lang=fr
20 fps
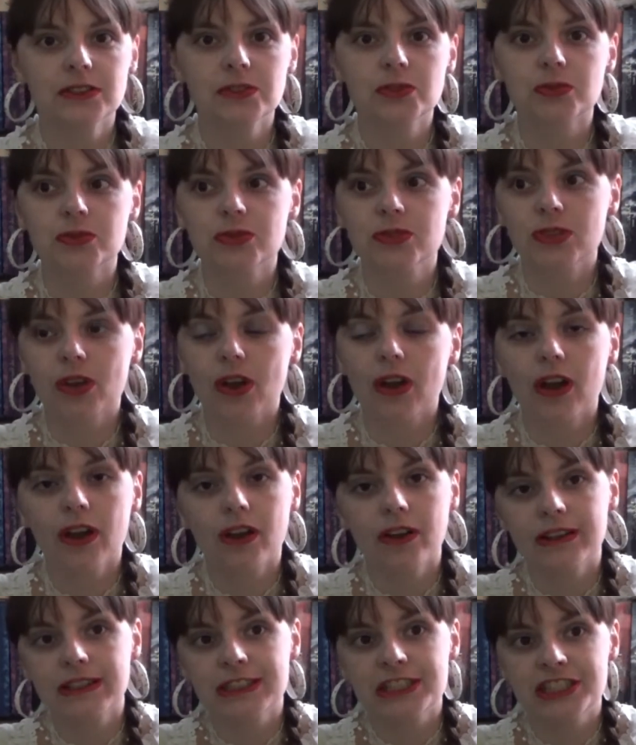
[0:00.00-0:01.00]
donc
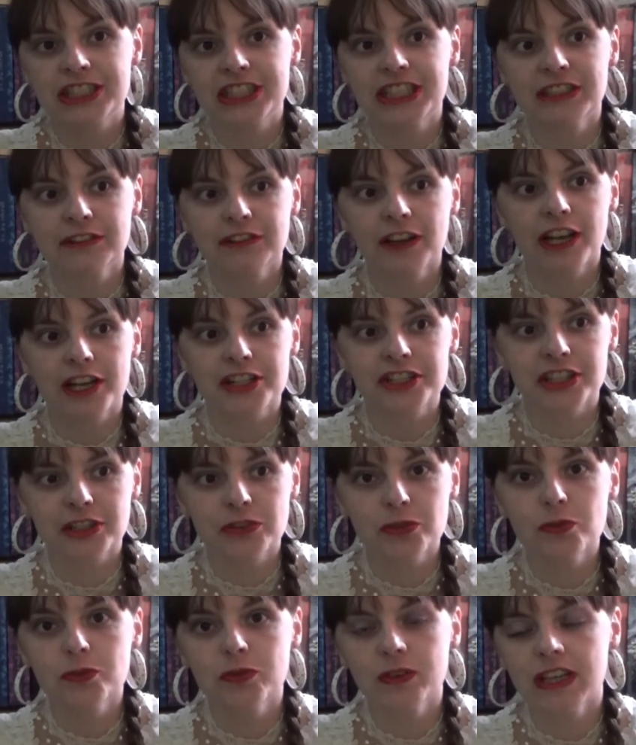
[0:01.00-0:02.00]
j'ai voilà, j'ai
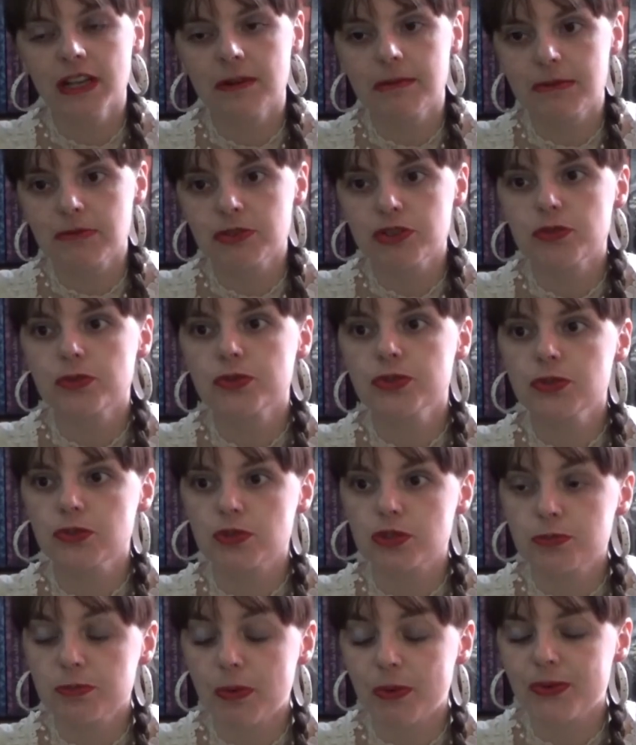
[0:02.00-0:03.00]
retrouvé la même chose
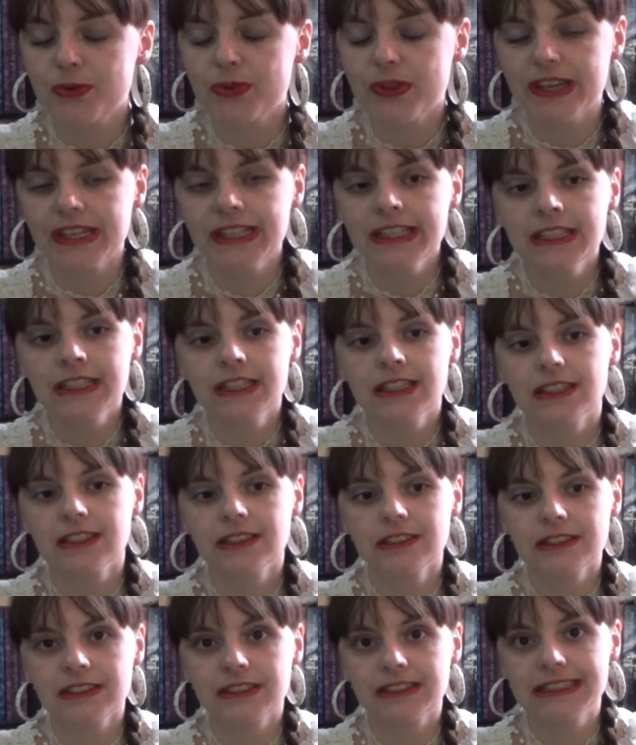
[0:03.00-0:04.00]
que je pensais,
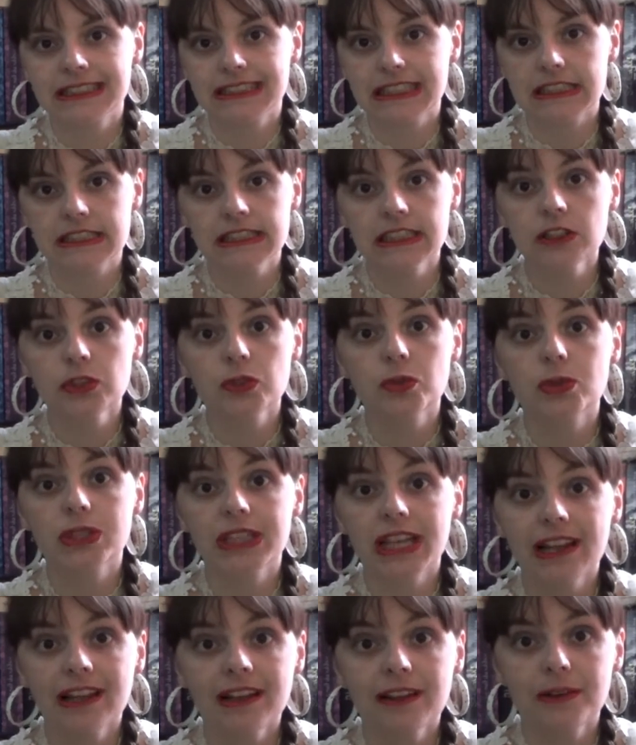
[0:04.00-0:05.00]
c'est-à-dire
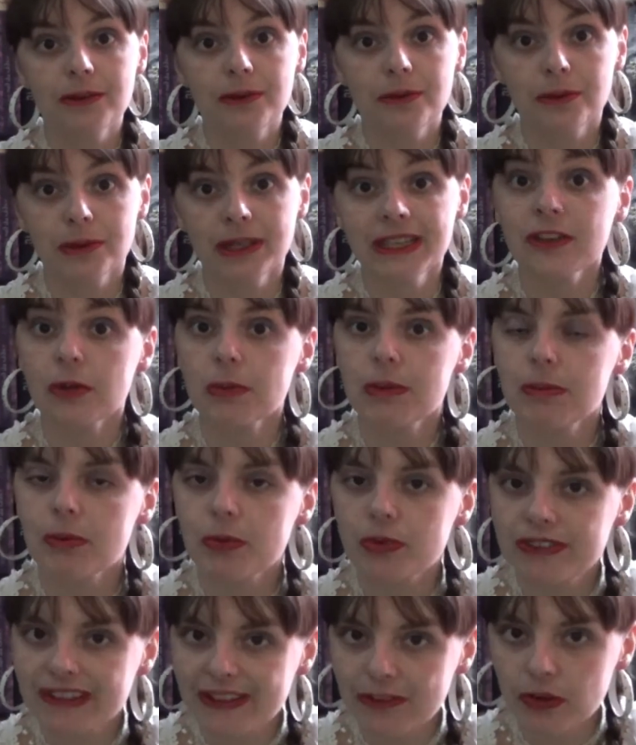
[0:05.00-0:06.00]
qu'il y a
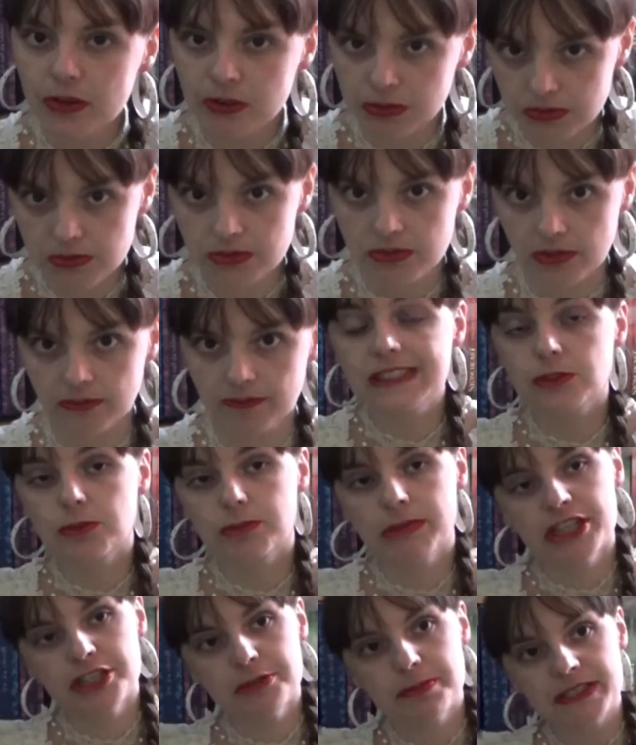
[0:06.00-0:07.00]
énormément d'erreurs de temps. C'est
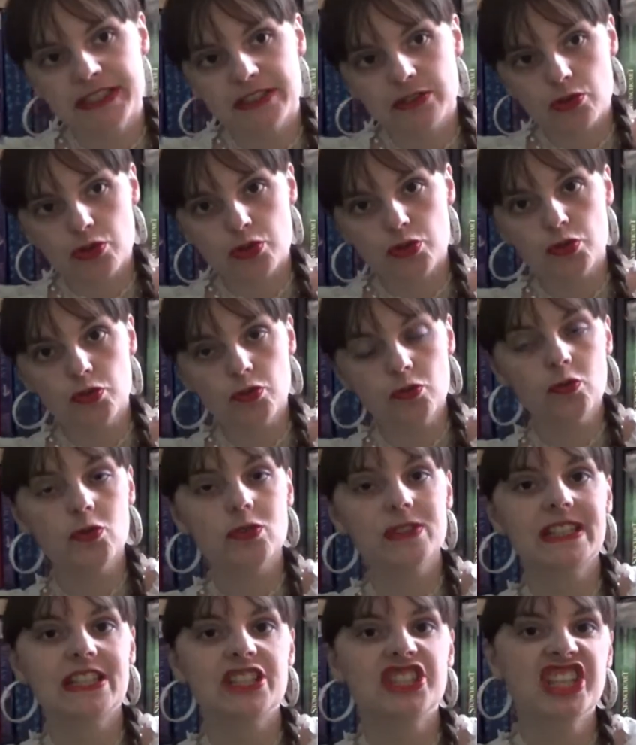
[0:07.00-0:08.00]
dommage parce que je trouve
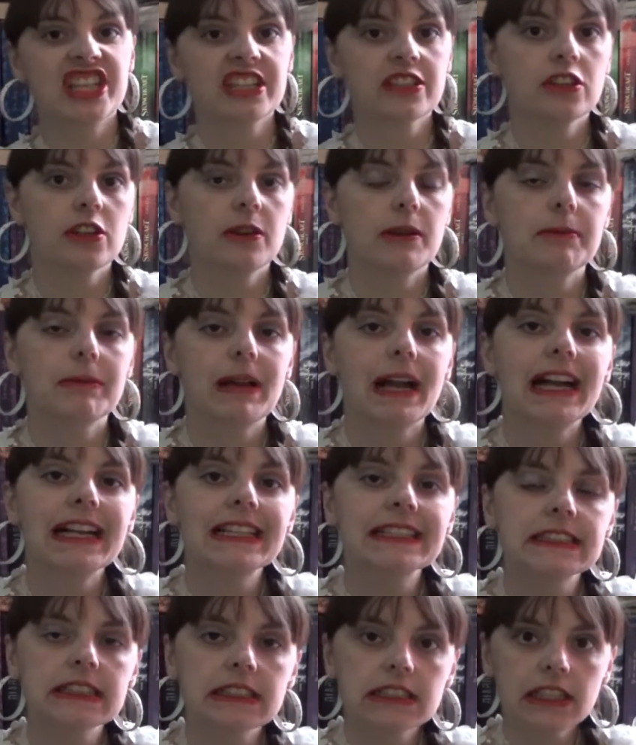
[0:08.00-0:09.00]
que ça gêne quand même
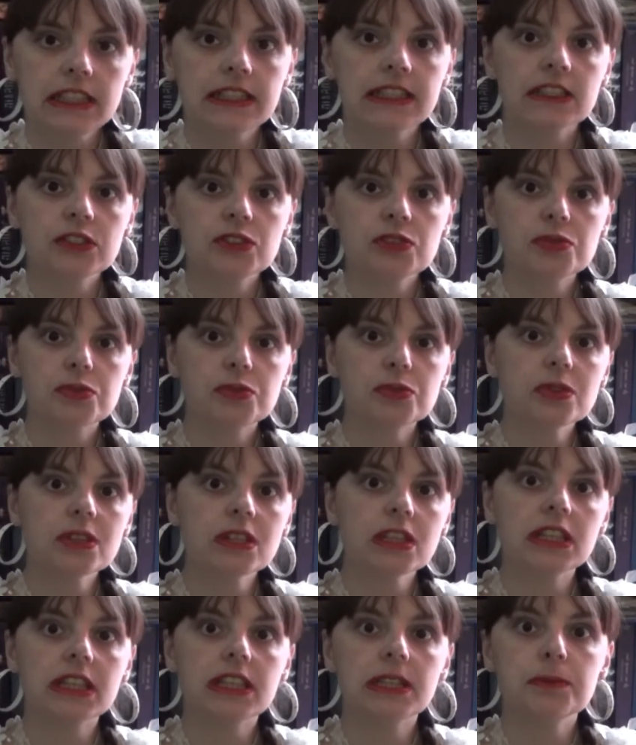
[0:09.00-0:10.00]
assez la lecture
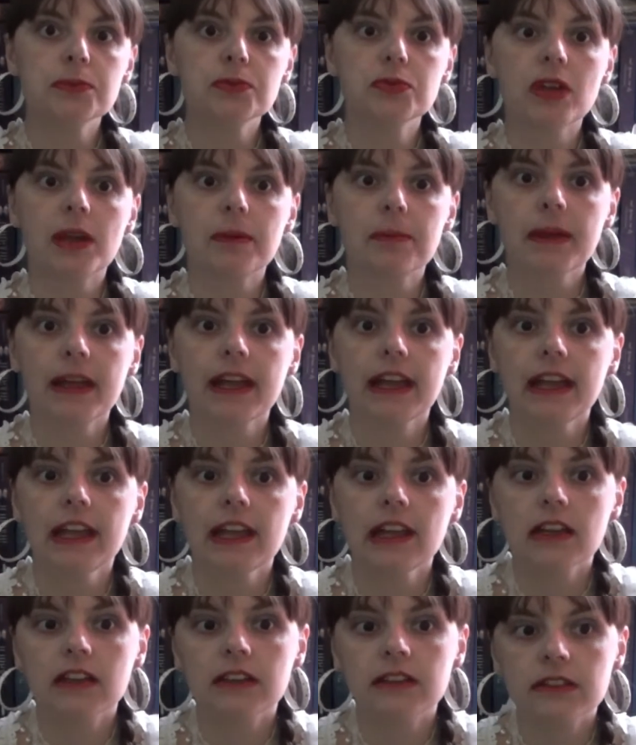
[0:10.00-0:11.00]
et puis
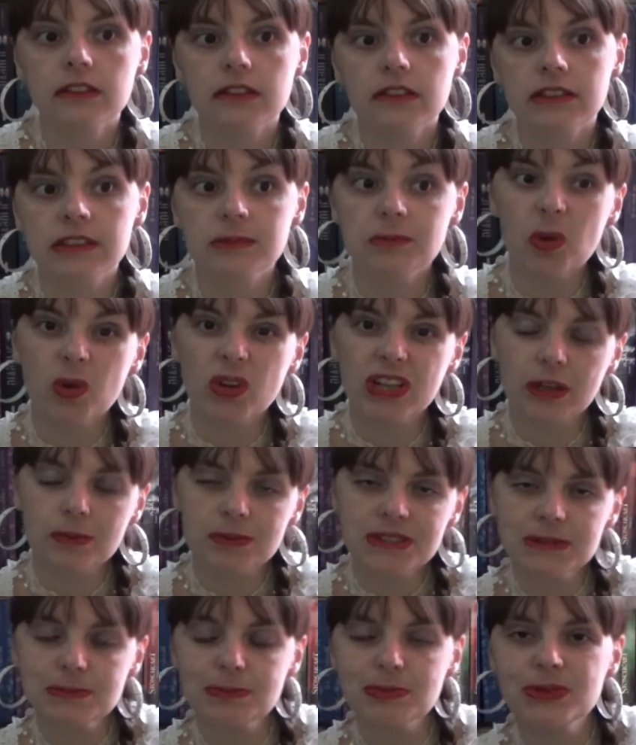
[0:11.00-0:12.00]
après il manque un
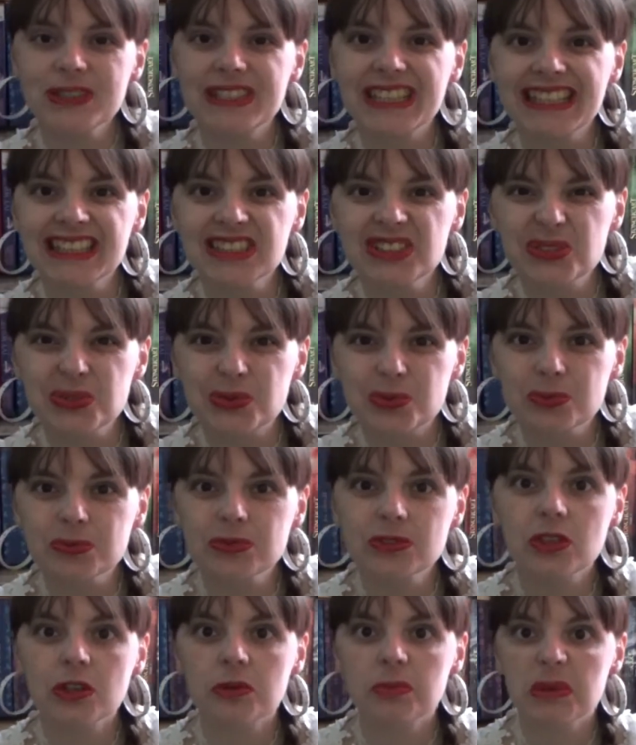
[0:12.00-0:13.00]
petit peu d'action
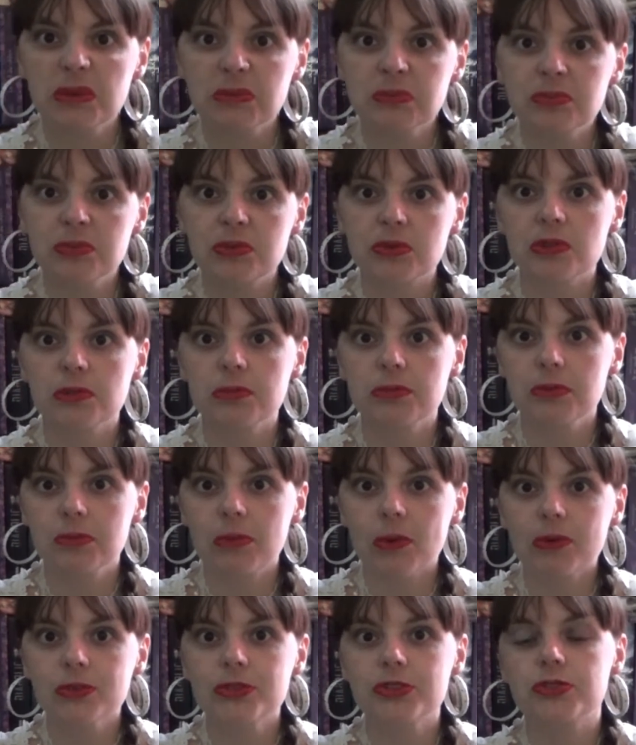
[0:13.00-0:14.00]
quand même pour le
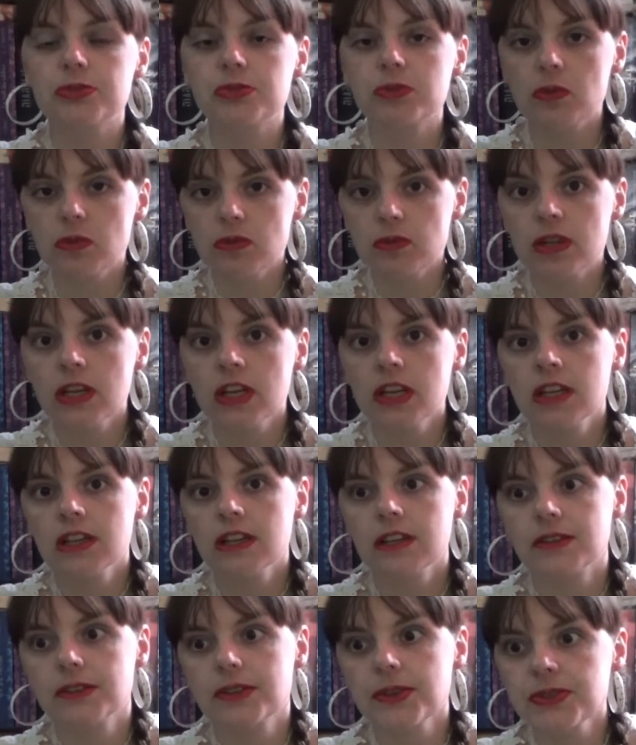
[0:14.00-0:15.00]
moment je trouve
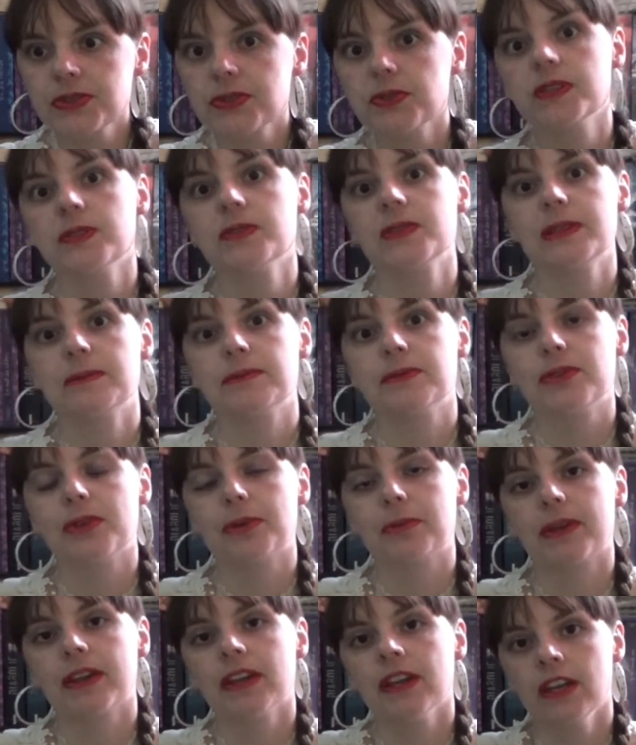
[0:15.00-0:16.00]
dans ce deuxième tome.